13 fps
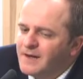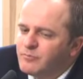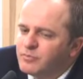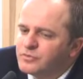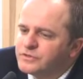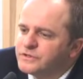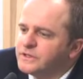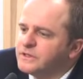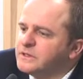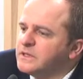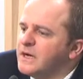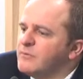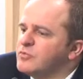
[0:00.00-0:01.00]
Ale jak pan
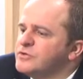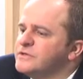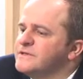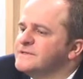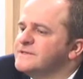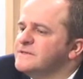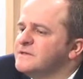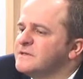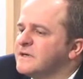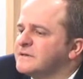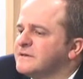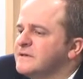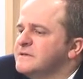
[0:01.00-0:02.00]
później, to, jak pan później to...
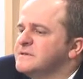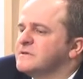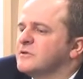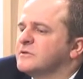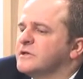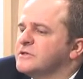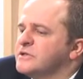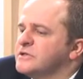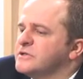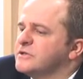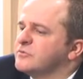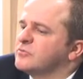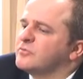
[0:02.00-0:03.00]
znika ta istota
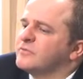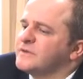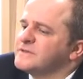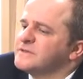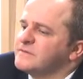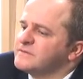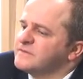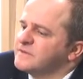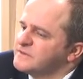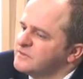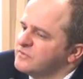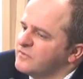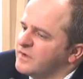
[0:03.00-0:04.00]
rzeczy, na którą pan sam
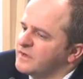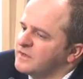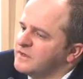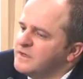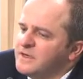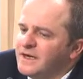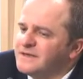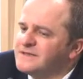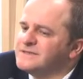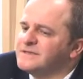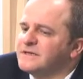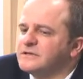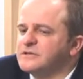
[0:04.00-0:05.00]
zwraca uwagę, ale
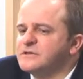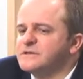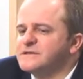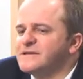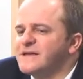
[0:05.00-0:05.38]
znika też